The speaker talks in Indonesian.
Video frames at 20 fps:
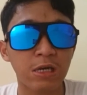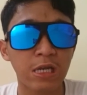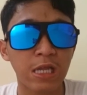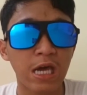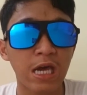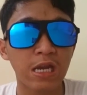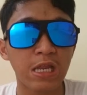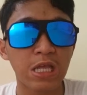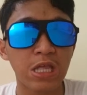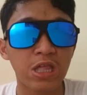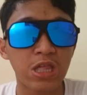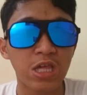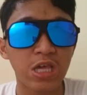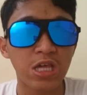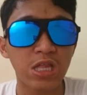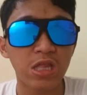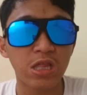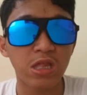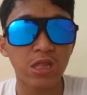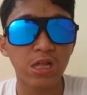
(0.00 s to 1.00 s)
Ria
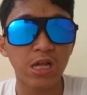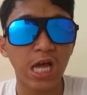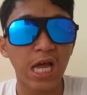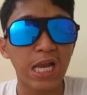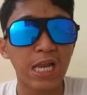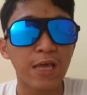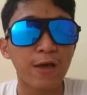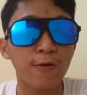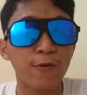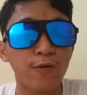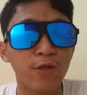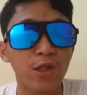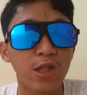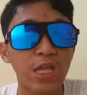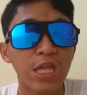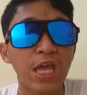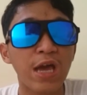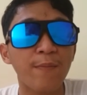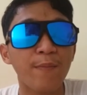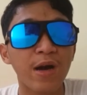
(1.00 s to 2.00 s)
Ricis
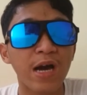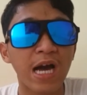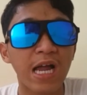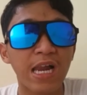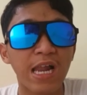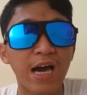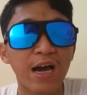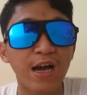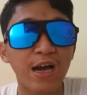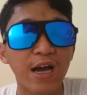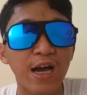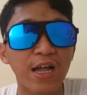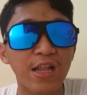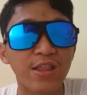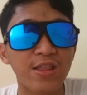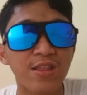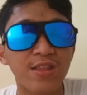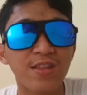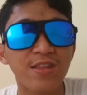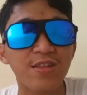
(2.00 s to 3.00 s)
sekaligus dia
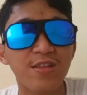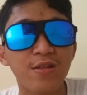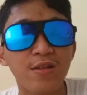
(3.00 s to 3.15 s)
mengalahkan